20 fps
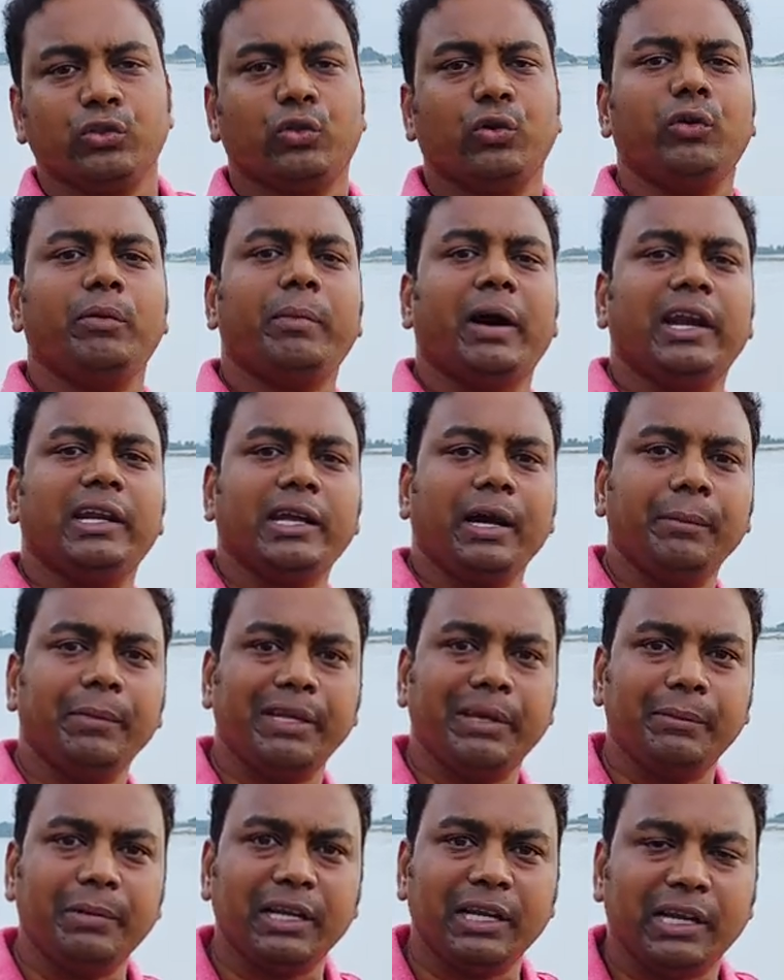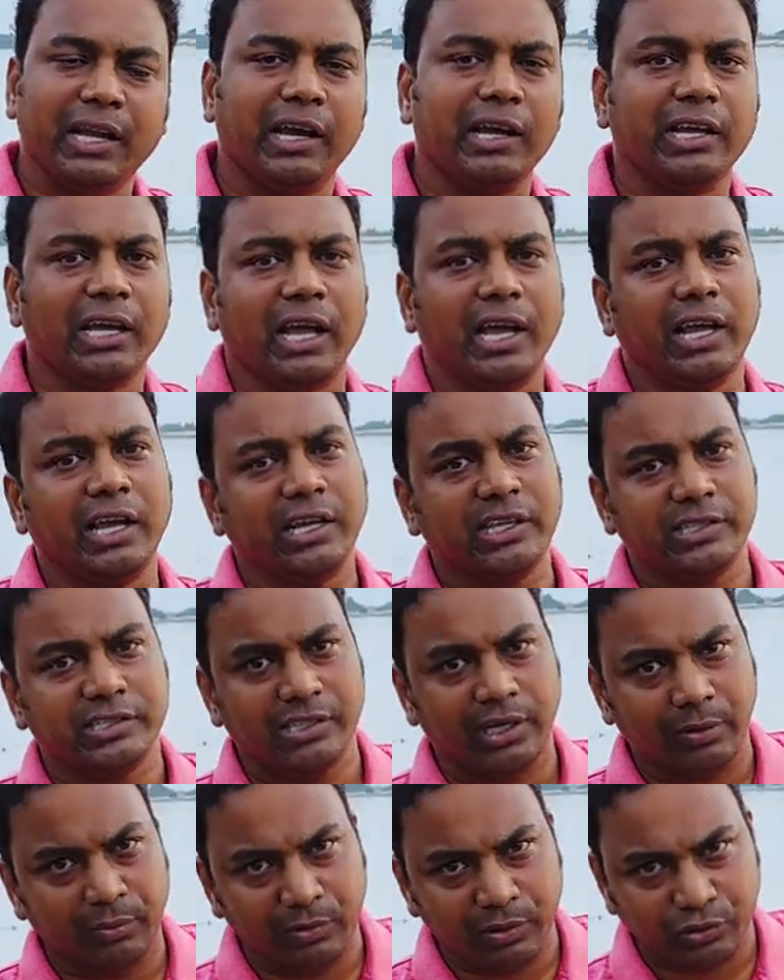तो मालिका में ये भी लिखा गया है
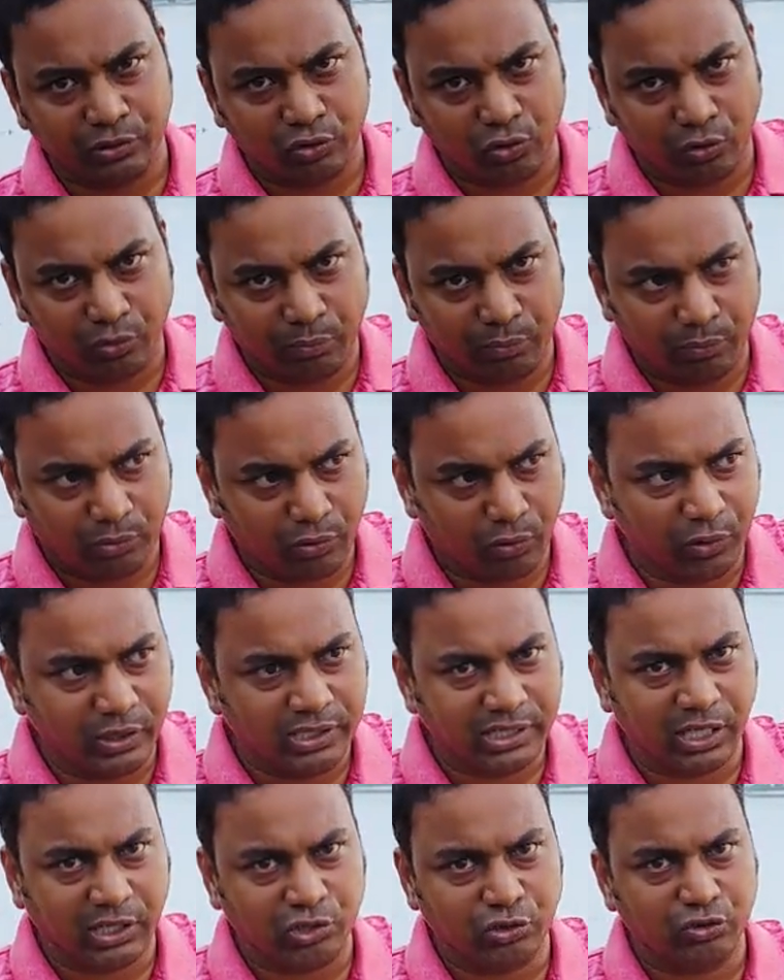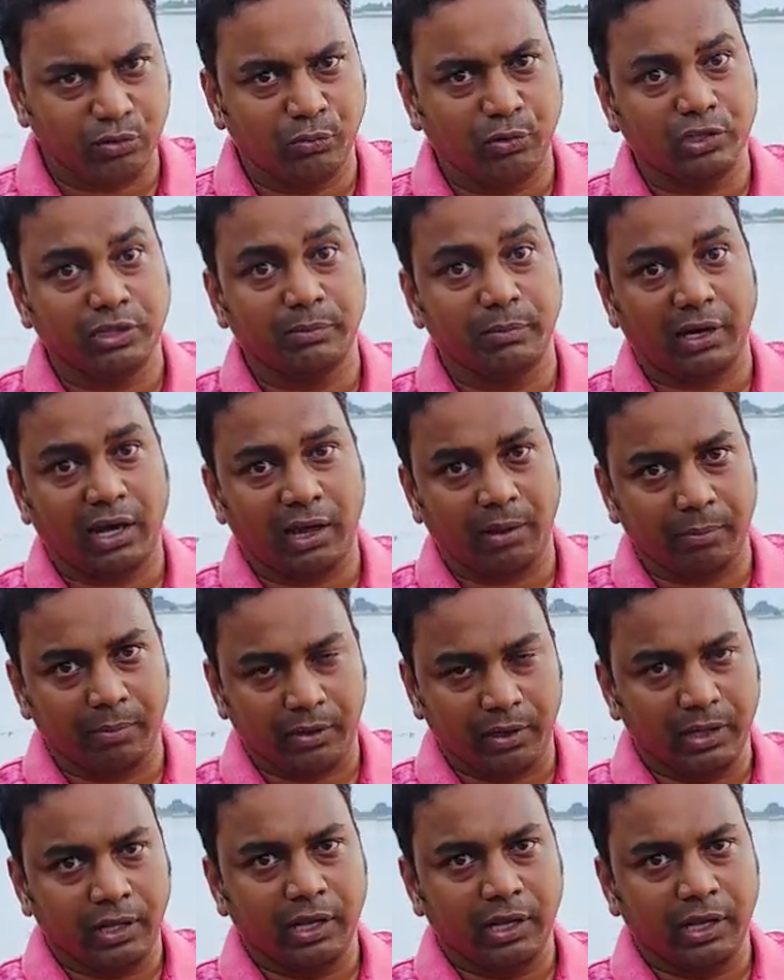जब जो उड़ीसा का जो बहुत बड़ा